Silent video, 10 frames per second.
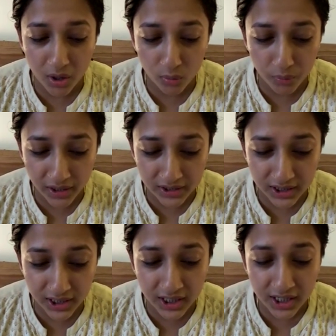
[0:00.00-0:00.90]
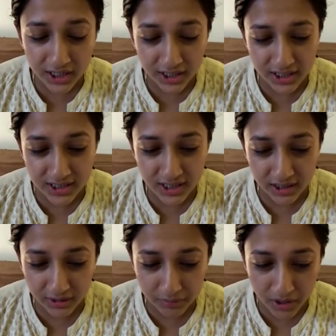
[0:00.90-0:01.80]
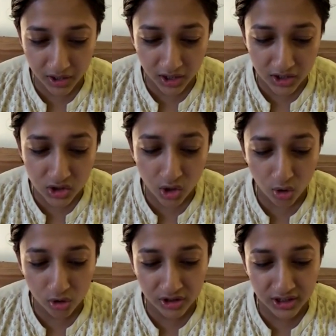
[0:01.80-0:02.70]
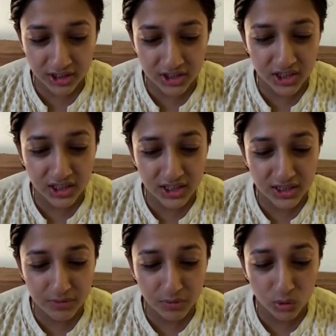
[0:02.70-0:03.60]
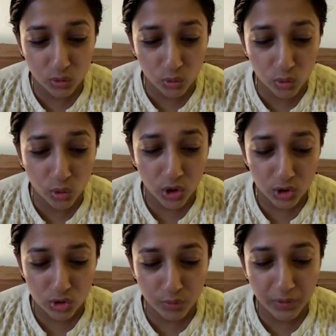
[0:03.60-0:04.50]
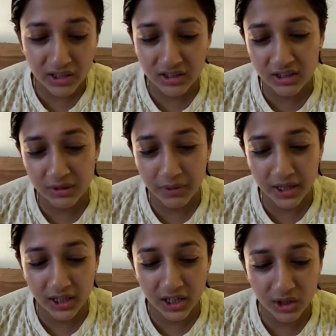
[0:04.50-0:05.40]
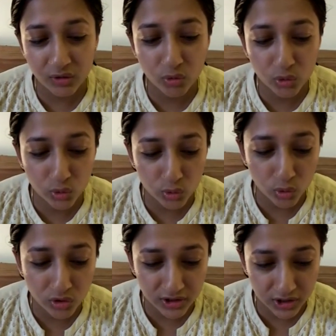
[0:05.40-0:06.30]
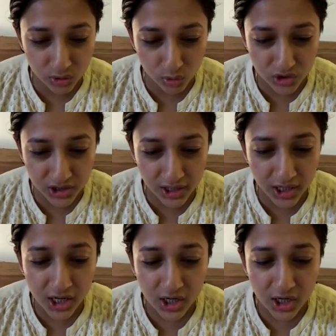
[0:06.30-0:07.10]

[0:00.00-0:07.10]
उपाध्याय नयन सागर महाराज और प्रति जैन इसमें दोनों जो पात्र निभाए गए हैं वो दोनों निर्दोष हैं